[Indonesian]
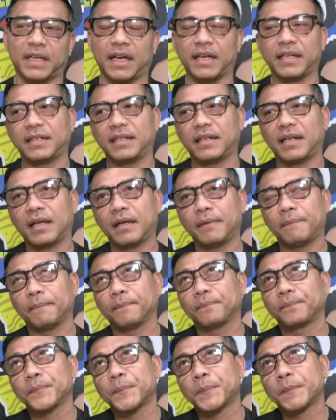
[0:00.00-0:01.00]
ya inilah
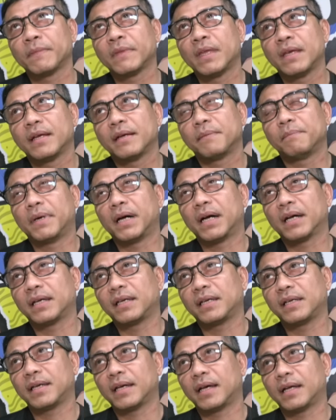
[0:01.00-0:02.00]

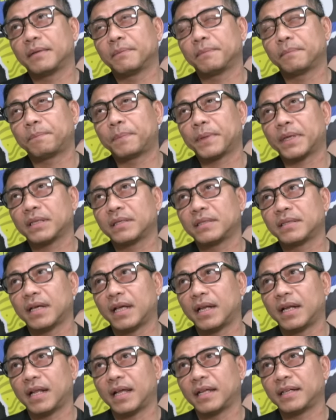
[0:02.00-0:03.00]
bagian
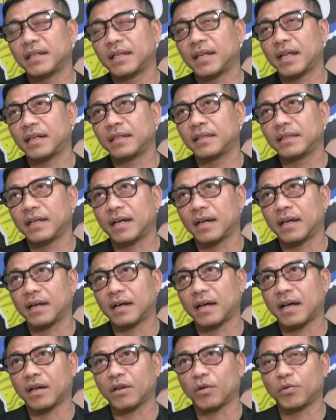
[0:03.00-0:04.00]
perjalanan yang
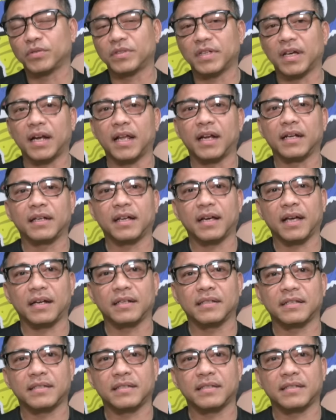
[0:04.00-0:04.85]
aku jalankan